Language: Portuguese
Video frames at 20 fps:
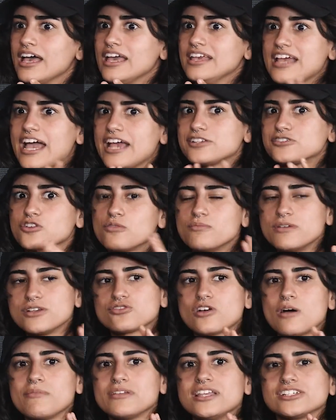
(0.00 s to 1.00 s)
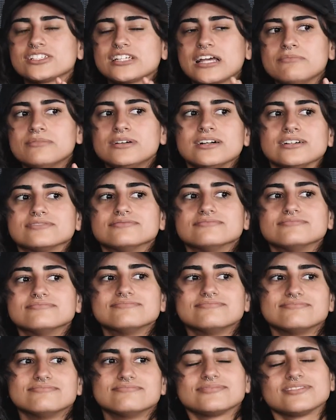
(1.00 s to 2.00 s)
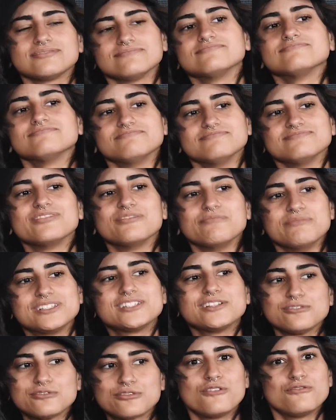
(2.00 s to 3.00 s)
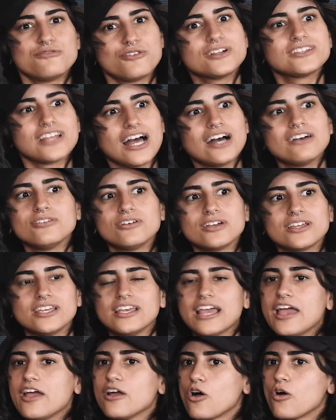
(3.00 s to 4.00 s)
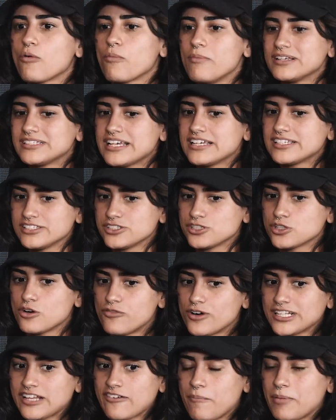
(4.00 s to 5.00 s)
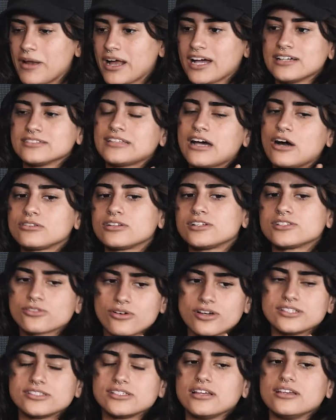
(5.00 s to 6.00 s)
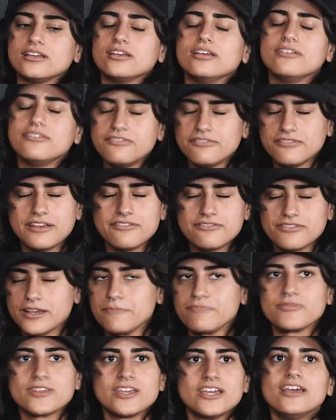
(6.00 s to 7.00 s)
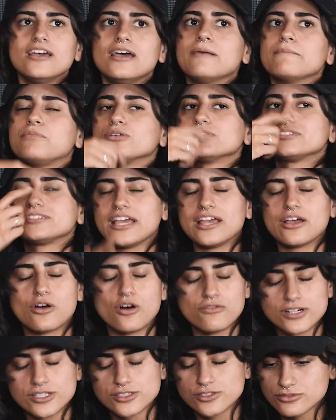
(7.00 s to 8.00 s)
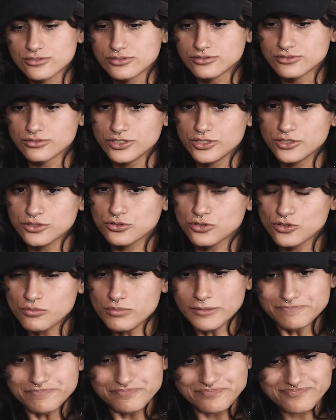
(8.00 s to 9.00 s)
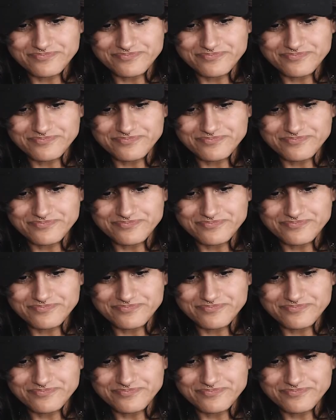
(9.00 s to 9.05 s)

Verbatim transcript: E aí isso começou a me deixar, mano, me sinto confortável aqui. aí eu comecei a sentir confortável para cantar outras coisas e, e, enfim, postei covers no, no YouTube.